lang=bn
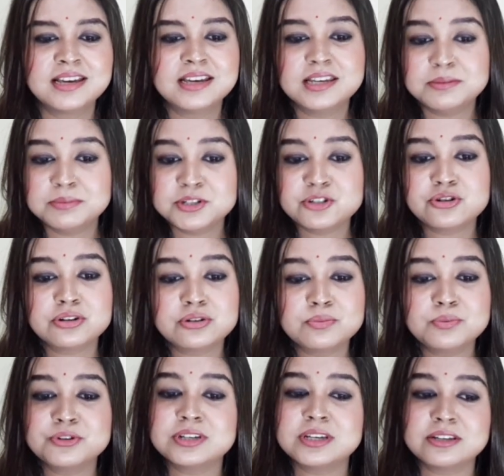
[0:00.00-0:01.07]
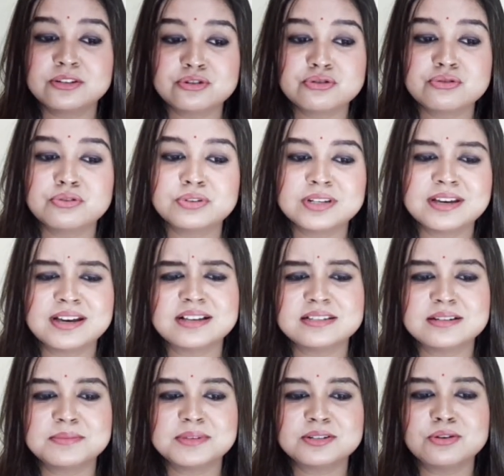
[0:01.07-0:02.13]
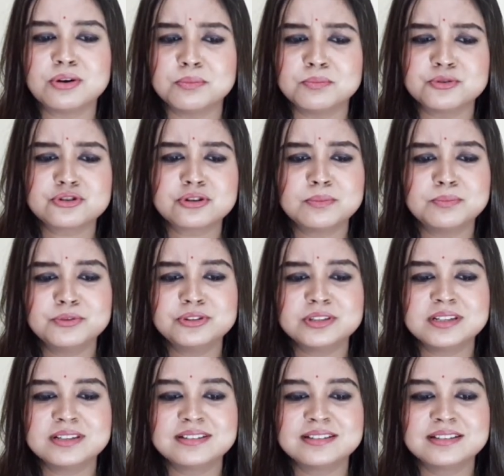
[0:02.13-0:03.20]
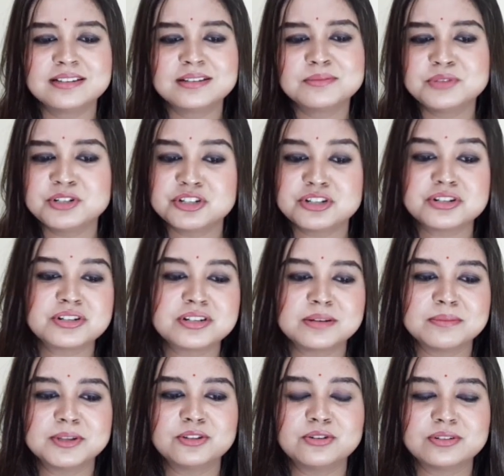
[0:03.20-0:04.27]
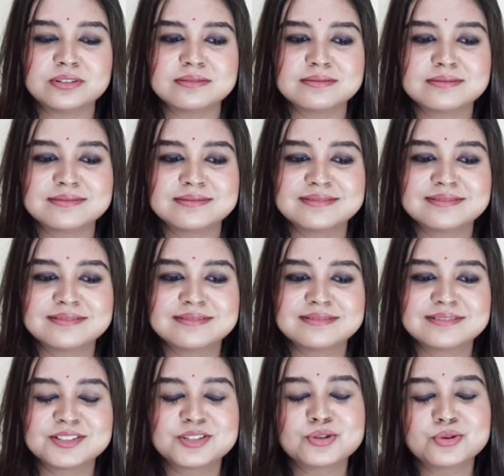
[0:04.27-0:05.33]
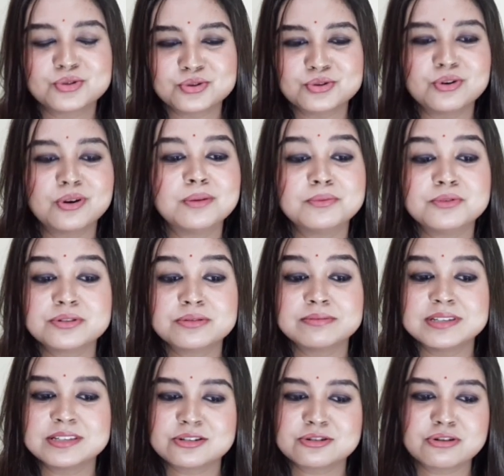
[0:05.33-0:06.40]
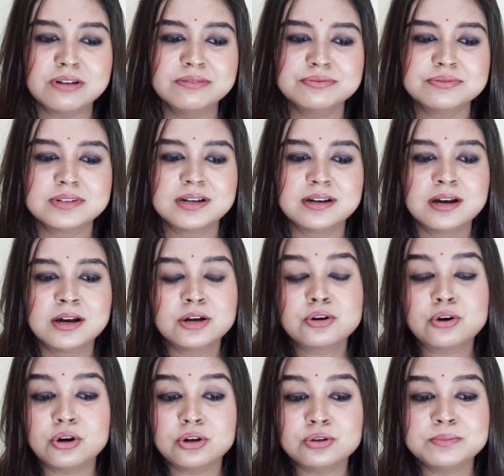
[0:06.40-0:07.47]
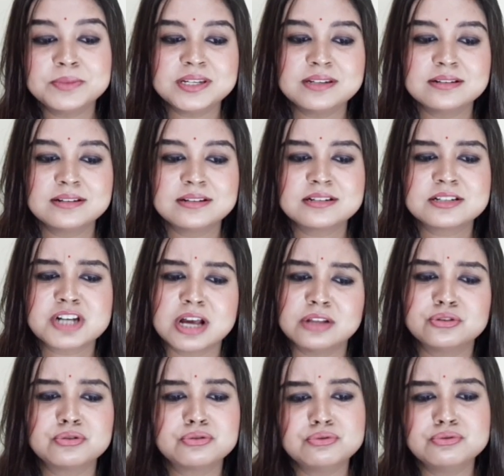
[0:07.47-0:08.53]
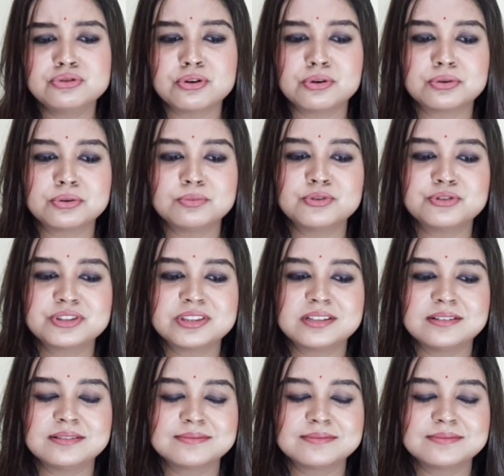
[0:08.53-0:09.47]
এই বিষয়ের উপর কেন্দ্র করে আজ আমার সপ্পতে বিশেষ নিবেদন ছোট গল্প সুইচ অফ কলমে শান্তনু চক্রবর্তী